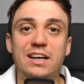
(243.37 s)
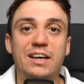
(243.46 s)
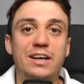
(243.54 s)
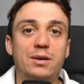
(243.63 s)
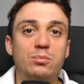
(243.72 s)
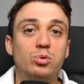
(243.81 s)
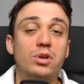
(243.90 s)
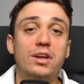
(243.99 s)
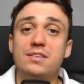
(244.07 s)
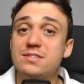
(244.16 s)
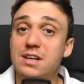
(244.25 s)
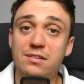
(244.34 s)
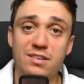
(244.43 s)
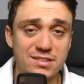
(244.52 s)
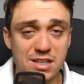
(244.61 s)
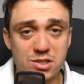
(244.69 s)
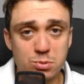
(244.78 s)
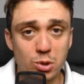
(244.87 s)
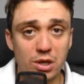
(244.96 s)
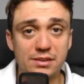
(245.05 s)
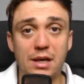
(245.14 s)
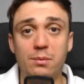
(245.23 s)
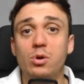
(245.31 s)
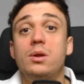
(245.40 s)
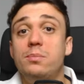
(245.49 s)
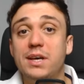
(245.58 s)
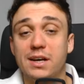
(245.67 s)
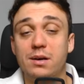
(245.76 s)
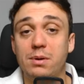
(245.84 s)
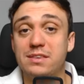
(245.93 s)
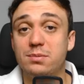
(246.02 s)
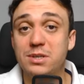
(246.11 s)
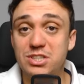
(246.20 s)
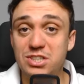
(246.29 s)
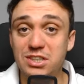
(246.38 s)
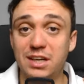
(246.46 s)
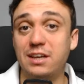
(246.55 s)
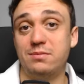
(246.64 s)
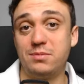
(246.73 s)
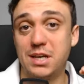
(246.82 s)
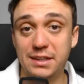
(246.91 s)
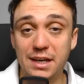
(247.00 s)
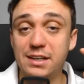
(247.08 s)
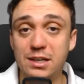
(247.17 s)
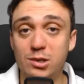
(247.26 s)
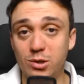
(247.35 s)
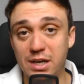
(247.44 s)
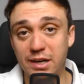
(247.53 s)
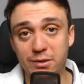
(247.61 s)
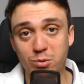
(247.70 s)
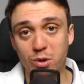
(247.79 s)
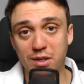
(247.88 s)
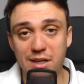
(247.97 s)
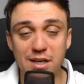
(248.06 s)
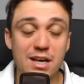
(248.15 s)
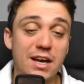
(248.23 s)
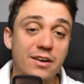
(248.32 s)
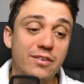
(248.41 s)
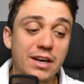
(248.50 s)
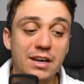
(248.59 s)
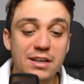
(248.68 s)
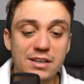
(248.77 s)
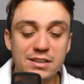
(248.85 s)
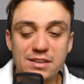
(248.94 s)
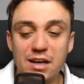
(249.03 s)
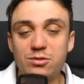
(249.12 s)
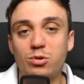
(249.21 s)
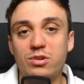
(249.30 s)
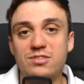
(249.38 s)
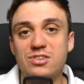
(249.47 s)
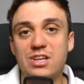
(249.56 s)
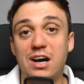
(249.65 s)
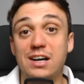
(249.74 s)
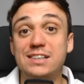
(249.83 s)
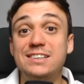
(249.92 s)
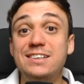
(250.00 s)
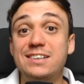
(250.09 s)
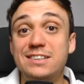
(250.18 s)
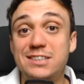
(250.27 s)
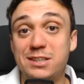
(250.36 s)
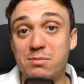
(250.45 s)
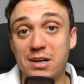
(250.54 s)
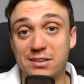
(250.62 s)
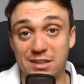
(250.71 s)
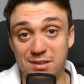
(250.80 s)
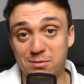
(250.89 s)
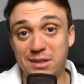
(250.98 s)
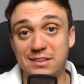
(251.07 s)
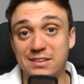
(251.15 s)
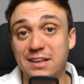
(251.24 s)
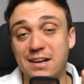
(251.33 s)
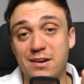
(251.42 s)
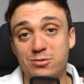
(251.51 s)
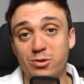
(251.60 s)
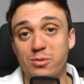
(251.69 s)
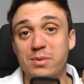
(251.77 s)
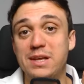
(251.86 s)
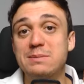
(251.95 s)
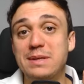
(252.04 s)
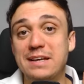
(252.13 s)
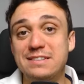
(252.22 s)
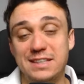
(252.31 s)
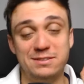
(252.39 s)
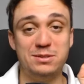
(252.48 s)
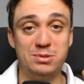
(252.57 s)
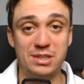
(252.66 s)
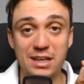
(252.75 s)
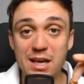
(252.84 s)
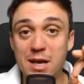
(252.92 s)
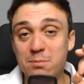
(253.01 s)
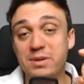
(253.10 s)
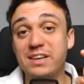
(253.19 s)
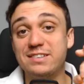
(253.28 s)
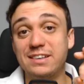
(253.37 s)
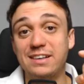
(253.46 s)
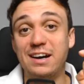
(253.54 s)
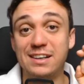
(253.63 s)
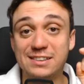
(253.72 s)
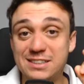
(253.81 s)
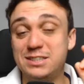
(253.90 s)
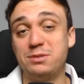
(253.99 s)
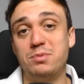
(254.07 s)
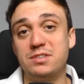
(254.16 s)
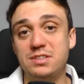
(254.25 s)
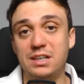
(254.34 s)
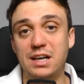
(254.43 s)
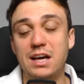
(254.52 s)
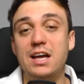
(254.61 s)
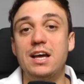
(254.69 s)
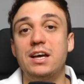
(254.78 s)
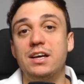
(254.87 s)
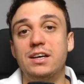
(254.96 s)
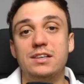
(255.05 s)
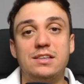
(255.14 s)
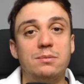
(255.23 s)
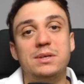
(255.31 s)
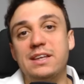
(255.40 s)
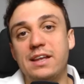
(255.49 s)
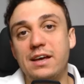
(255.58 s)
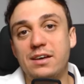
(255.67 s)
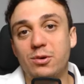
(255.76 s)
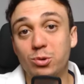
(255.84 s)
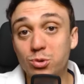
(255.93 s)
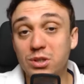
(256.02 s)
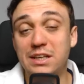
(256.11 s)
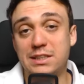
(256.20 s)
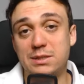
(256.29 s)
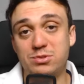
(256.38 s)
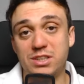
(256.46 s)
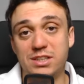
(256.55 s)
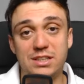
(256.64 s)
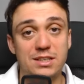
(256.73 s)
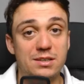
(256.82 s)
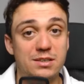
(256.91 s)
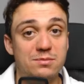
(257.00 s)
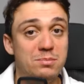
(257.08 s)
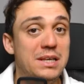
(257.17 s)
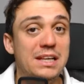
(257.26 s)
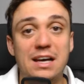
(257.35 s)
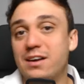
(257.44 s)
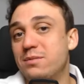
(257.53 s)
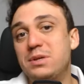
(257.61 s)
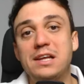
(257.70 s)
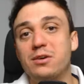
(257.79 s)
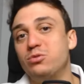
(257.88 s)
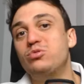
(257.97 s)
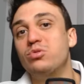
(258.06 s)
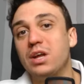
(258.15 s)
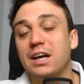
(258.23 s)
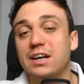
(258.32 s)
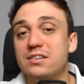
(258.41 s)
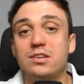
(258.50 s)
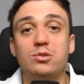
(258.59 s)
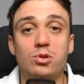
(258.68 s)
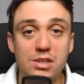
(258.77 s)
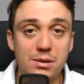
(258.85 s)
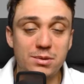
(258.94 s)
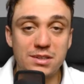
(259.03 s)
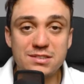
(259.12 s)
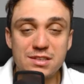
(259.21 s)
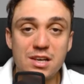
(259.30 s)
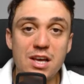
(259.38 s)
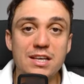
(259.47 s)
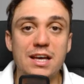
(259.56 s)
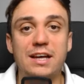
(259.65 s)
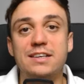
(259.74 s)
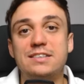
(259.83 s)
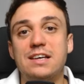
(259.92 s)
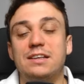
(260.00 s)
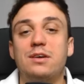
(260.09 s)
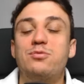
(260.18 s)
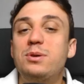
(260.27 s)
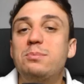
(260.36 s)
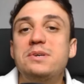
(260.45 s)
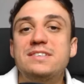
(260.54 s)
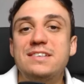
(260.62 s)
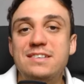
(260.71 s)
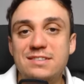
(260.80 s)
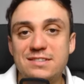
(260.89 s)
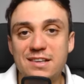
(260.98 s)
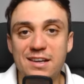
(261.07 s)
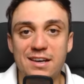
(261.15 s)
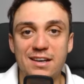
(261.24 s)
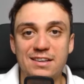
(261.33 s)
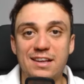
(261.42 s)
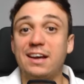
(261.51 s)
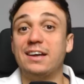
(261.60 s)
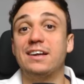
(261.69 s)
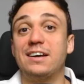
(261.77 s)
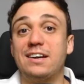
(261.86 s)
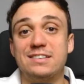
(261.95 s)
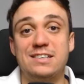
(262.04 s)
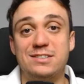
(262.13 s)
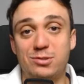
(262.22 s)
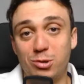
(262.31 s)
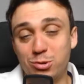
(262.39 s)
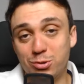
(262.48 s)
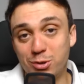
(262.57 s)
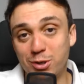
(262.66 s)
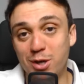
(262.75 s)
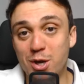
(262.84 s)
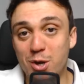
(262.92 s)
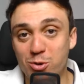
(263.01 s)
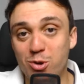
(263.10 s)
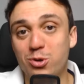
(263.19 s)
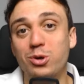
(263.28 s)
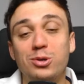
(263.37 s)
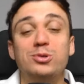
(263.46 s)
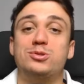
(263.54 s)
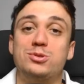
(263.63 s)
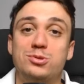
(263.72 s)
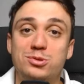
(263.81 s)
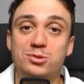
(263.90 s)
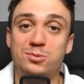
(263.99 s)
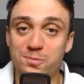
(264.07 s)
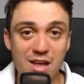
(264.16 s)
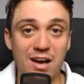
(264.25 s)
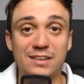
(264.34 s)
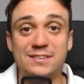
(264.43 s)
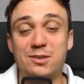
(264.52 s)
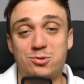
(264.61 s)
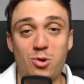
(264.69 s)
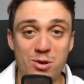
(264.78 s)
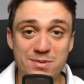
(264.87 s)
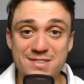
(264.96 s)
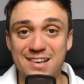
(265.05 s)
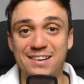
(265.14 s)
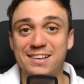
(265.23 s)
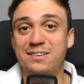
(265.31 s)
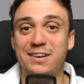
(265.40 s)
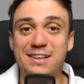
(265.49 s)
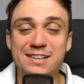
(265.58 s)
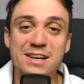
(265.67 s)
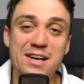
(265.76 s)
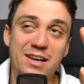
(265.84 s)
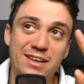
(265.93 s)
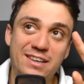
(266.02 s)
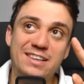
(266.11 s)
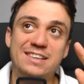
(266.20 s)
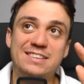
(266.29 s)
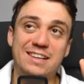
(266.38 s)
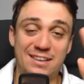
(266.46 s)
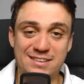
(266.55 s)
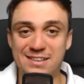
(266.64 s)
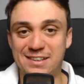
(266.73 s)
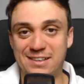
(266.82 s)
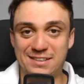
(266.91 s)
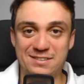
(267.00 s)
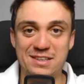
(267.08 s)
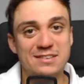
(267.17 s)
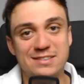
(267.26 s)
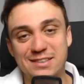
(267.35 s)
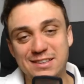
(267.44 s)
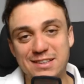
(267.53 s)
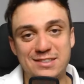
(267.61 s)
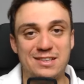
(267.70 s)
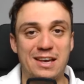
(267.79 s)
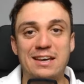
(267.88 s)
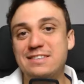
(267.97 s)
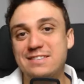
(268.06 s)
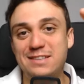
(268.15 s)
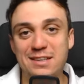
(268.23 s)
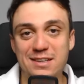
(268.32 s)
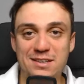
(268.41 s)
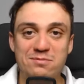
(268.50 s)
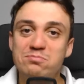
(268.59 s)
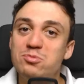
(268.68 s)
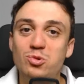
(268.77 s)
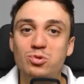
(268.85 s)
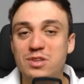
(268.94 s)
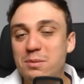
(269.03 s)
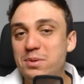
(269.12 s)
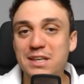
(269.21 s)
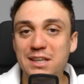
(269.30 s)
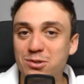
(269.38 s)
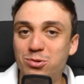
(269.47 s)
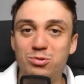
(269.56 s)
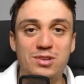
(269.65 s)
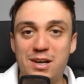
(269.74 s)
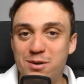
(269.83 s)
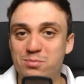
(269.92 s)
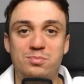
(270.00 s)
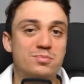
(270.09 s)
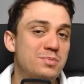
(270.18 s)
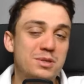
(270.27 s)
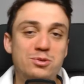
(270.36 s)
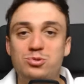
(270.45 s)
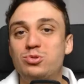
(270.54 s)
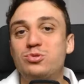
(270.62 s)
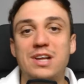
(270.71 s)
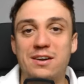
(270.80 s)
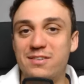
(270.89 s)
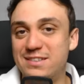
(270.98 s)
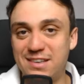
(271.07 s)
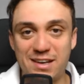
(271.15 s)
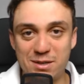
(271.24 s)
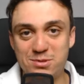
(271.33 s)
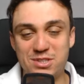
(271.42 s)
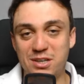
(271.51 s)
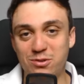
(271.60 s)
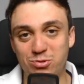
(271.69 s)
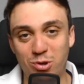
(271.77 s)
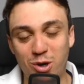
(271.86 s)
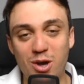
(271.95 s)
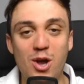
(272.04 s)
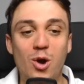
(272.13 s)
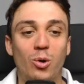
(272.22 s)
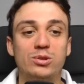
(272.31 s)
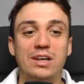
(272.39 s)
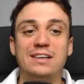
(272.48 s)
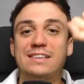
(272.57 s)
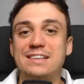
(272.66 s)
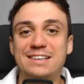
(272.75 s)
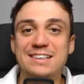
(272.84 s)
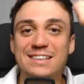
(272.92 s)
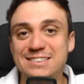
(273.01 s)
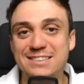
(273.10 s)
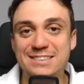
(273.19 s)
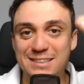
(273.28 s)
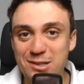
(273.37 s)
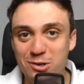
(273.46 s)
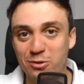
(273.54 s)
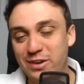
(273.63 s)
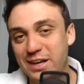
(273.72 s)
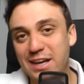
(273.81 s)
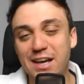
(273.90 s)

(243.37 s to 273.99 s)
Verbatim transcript: ee, bundan asla vazgeçmiyor. Hatta böyle bir ara batma işine kadar geliyor yani burada. Ve e, daha sonrasında haklı çıkmakla bakın tekrar söylüyorum benim de en sevdiğim şey piyasada haklı çıkmasıyla e, tabii ki de onun da yatırımcıları milyar milyar üstüne kazanıyor diyebiliriz. Yani zaten filmi izlediğinizde de ne kadar kazançlı olduğunu görüyor olursunuz. Hatta şöyle bir sahne var. E, tahta yazılı işte eksi yüzde 1200'ler 1300'ler vesaire bir şey yazıyor. O tahtadaki yazıyı siliyor ve